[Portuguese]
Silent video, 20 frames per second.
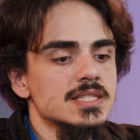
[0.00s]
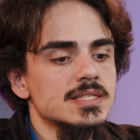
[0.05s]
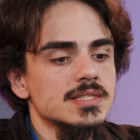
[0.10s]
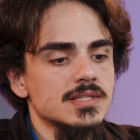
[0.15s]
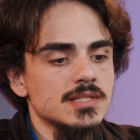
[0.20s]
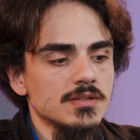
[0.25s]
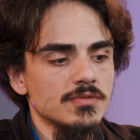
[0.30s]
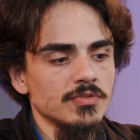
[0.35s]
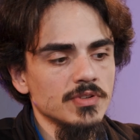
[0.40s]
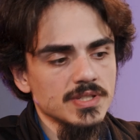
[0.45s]

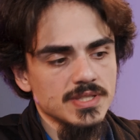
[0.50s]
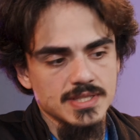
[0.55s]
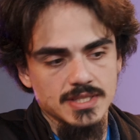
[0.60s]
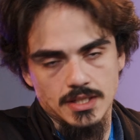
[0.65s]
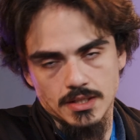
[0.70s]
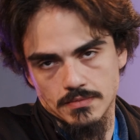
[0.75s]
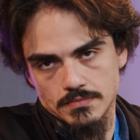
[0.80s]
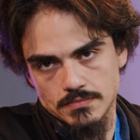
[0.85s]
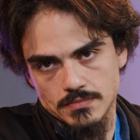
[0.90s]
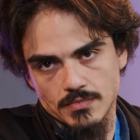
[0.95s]
Se
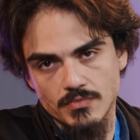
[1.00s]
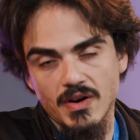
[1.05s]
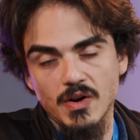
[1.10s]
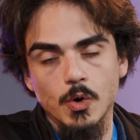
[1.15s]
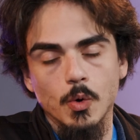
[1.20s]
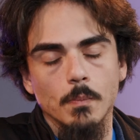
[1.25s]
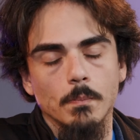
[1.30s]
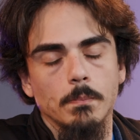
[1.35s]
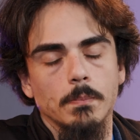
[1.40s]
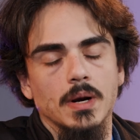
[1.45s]
você vai
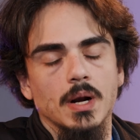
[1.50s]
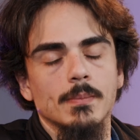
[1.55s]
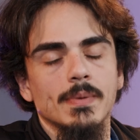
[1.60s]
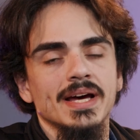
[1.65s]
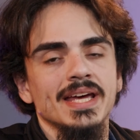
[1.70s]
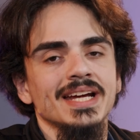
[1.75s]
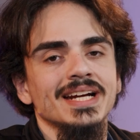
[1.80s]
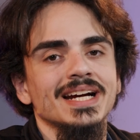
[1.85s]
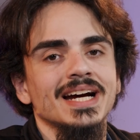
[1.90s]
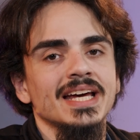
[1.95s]
comprar
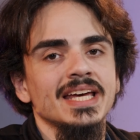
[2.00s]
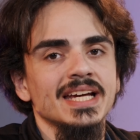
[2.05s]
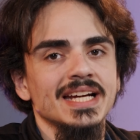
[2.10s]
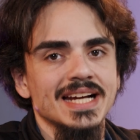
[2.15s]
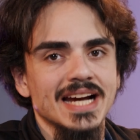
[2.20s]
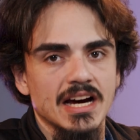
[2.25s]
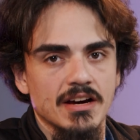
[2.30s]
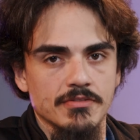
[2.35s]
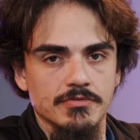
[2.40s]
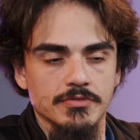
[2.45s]
uma
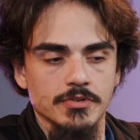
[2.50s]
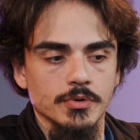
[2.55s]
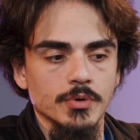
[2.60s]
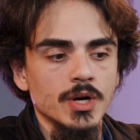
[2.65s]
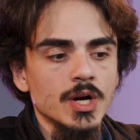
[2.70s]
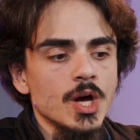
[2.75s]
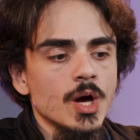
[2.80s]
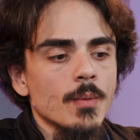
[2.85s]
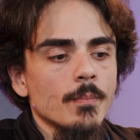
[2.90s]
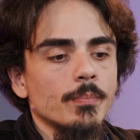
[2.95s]

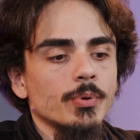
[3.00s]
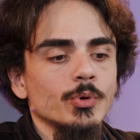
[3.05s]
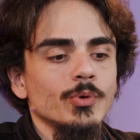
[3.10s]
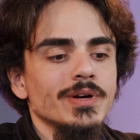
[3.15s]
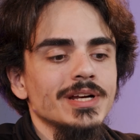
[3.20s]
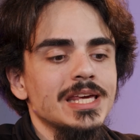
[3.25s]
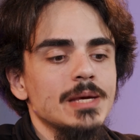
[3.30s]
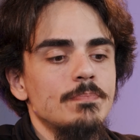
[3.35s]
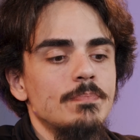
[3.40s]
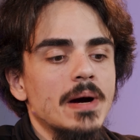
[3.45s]
recarregável para
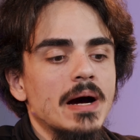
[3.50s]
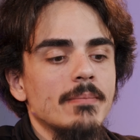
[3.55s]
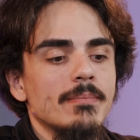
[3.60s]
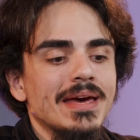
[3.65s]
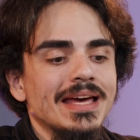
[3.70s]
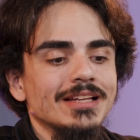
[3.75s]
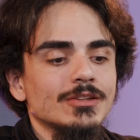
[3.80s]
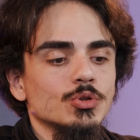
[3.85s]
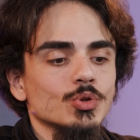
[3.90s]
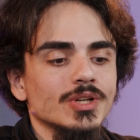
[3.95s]
um
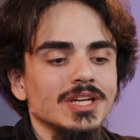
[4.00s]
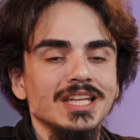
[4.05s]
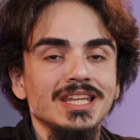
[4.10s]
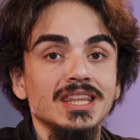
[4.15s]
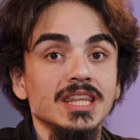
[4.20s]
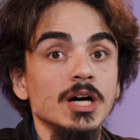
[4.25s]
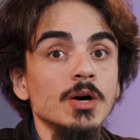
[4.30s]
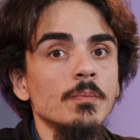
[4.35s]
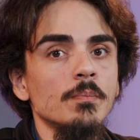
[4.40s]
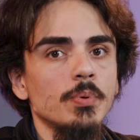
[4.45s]
equipamento que
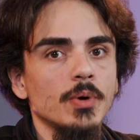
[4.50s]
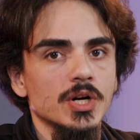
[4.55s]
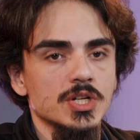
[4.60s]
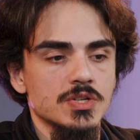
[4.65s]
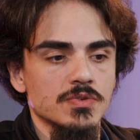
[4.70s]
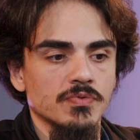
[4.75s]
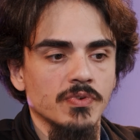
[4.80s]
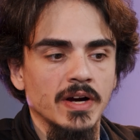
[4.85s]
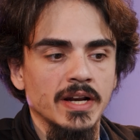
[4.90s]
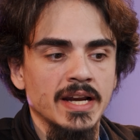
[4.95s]
não
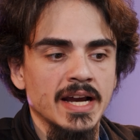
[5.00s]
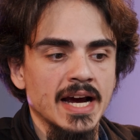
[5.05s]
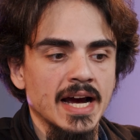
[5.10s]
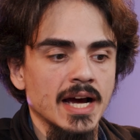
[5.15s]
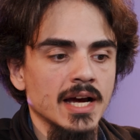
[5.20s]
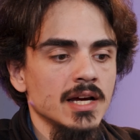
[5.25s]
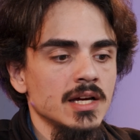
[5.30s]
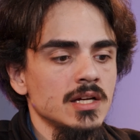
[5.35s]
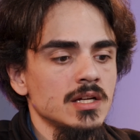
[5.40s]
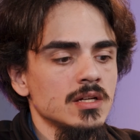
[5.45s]
pode
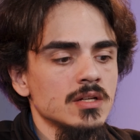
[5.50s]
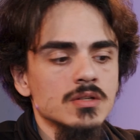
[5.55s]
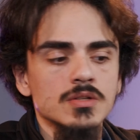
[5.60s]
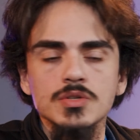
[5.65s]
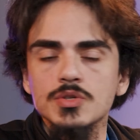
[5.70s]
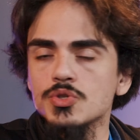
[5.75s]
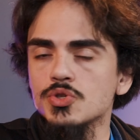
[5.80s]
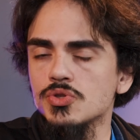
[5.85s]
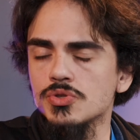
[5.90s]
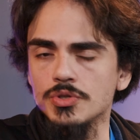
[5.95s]
falhar,
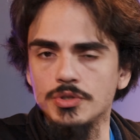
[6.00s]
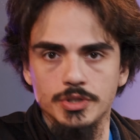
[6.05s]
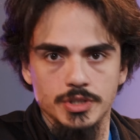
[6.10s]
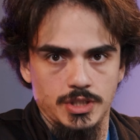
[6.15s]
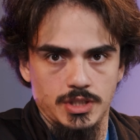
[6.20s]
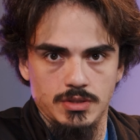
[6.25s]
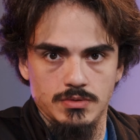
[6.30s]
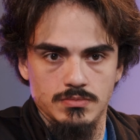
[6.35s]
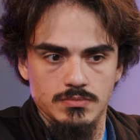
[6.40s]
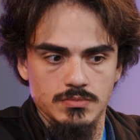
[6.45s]

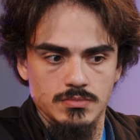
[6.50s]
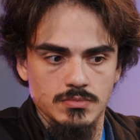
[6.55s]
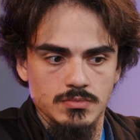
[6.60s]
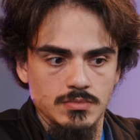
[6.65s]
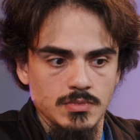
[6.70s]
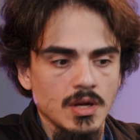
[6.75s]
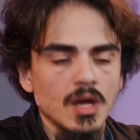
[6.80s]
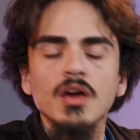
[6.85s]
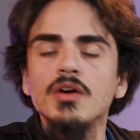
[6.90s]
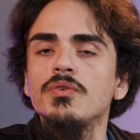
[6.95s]
Sony,
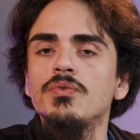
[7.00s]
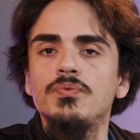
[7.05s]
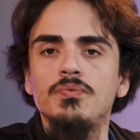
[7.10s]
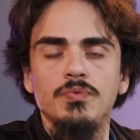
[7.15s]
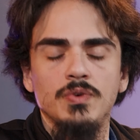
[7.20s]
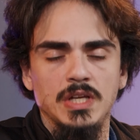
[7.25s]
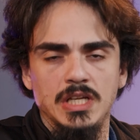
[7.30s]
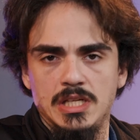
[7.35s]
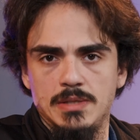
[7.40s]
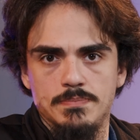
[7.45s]

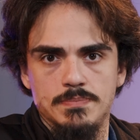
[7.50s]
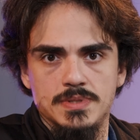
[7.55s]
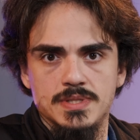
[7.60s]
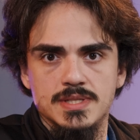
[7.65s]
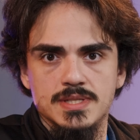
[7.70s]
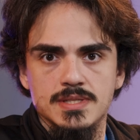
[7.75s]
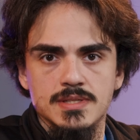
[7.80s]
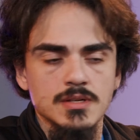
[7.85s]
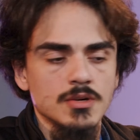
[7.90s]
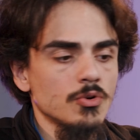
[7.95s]

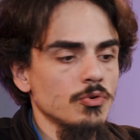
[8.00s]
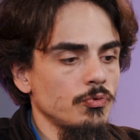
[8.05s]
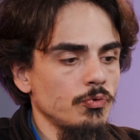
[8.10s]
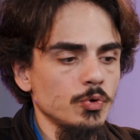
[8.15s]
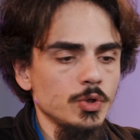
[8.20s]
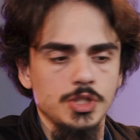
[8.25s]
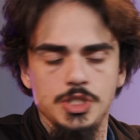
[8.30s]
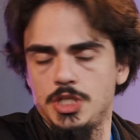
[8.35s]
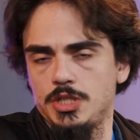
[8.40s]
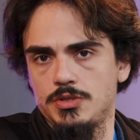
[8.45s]
Philips,
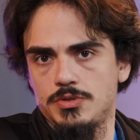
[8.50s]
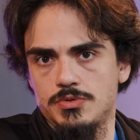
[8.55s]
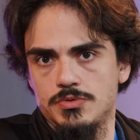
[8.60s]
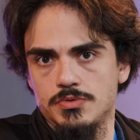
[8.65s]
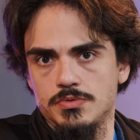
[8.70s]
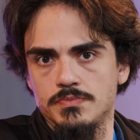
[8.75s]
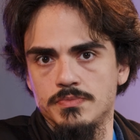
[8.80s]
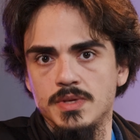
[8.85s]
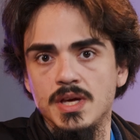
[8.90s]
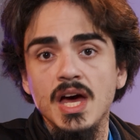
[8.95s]

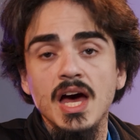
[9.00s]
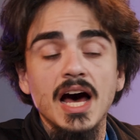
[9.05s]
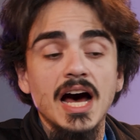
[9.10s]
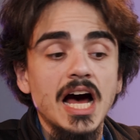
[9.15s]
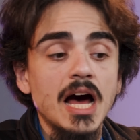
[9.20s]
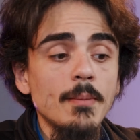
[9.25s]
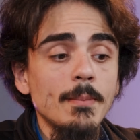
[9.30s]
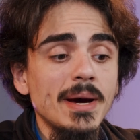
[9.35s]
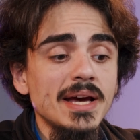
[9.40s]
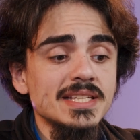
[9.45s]
Fujitsu.
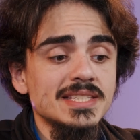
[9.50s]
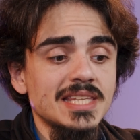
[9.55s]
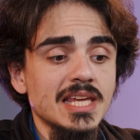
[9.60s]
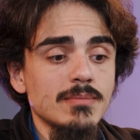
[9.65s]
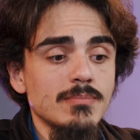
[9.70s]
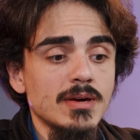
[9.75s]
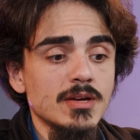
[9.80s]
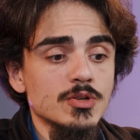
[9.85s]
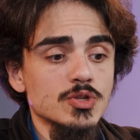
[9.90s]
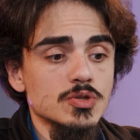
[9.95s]
Ah, mas
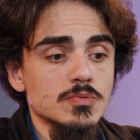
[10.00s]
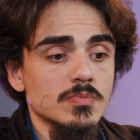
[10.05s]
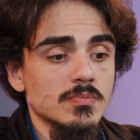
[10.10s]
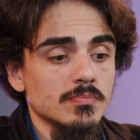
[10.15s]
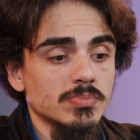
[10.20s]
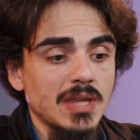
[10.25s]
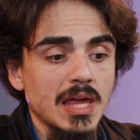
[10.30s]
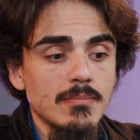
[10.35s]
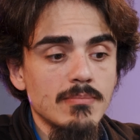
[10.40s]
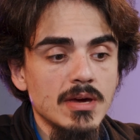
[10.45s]
tem menos,
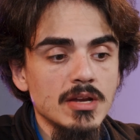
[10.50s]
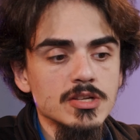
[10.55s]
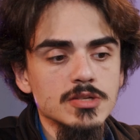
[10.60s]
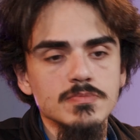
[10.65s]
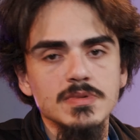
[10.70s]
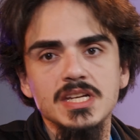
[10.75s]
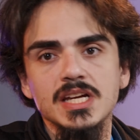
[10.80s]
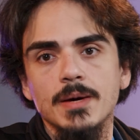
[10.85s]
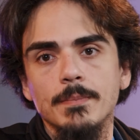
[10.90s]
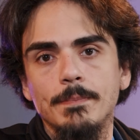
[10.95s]
tem menos
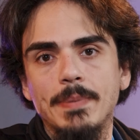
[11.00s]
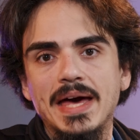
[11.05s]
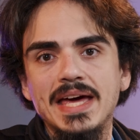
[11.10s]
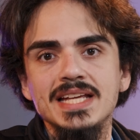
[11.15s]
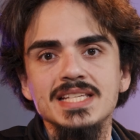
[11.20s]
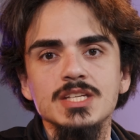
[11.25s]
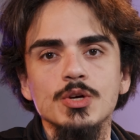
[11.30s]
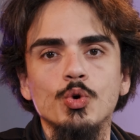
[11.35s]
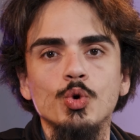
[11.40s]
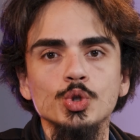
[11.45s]

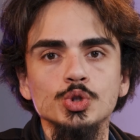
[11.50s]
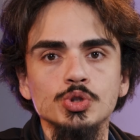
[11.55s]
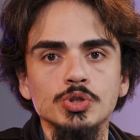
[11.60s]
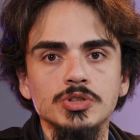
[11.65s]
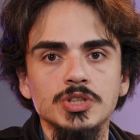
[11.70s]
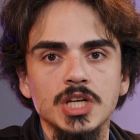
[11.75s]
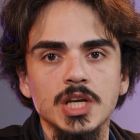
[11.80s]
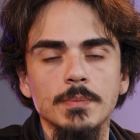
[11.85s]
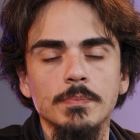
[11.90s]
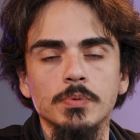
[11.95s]
miliamperes e custo
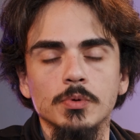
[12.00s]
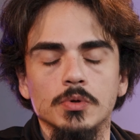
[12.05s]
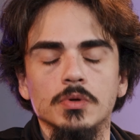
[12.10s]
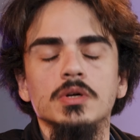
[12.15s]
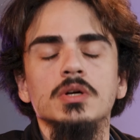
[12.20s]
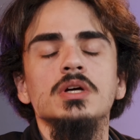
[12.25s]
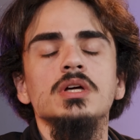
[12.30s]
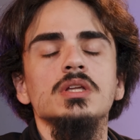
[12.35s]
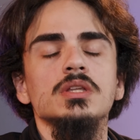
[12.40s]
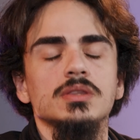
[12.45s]

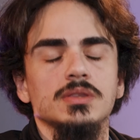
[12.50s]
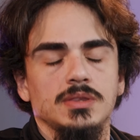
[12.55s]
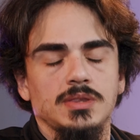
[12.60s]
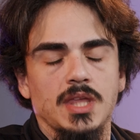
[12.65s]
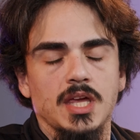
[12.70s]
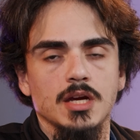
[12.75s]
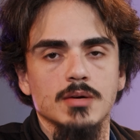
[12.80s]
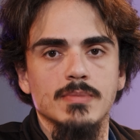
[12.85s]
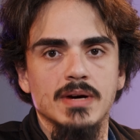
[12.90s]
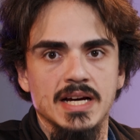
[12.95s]
triplo
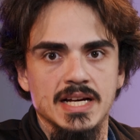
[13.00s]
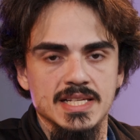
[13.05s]
tem uma